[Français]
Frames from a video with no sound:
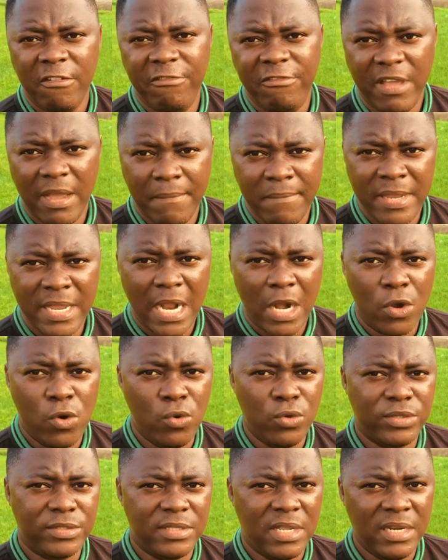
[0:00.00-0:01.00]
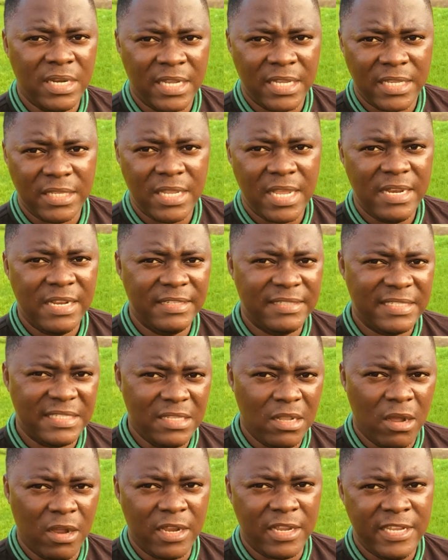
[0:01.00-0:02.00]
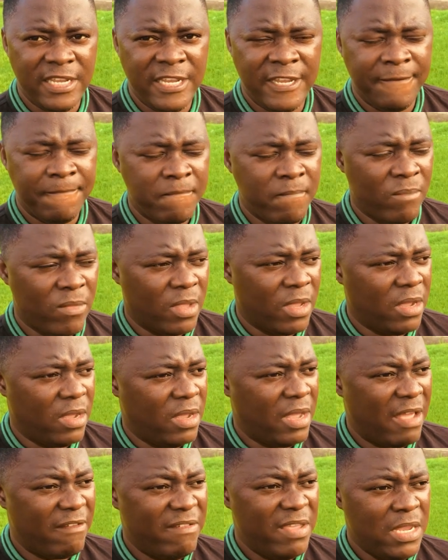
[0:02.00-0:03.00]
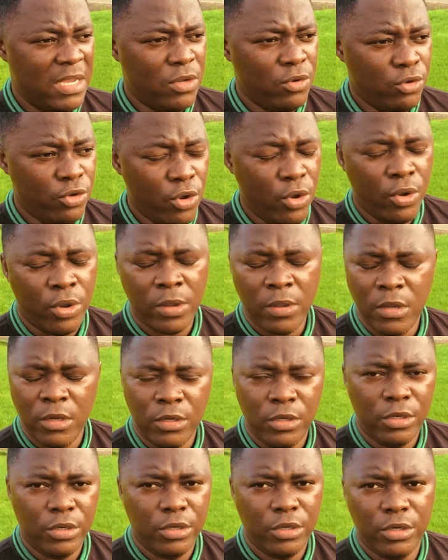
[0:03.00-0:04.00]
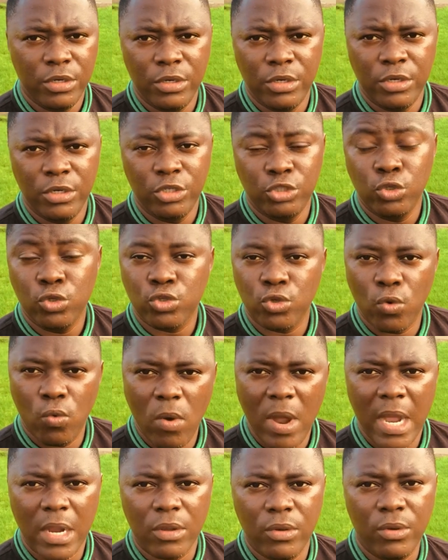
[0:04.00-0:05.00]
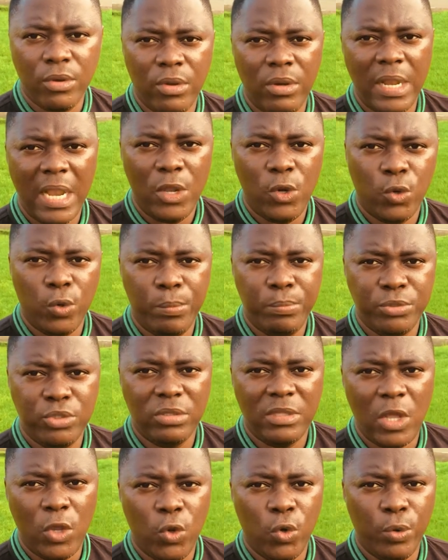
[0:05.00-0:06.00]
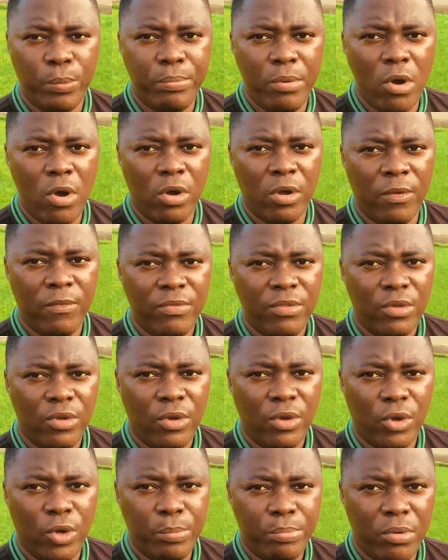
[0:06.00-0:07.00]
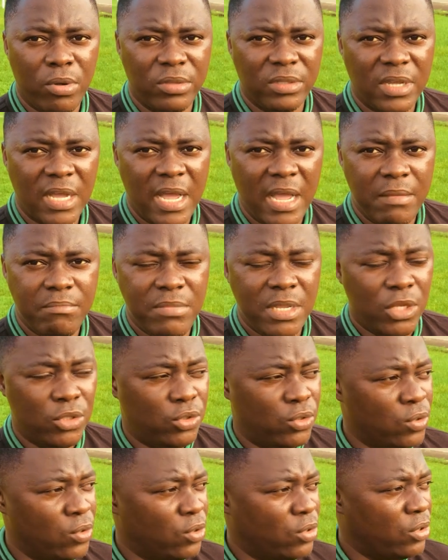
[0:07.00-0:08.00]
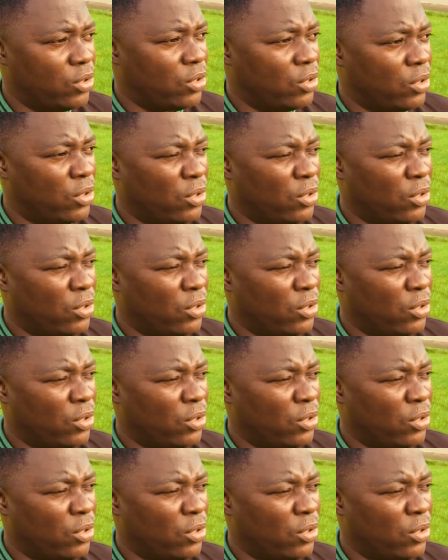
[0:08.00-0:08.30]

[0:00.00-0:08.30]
fermé à cause d'un incident qui avait eu lieu. j'ose croire que cet aéroport reprendra bientôt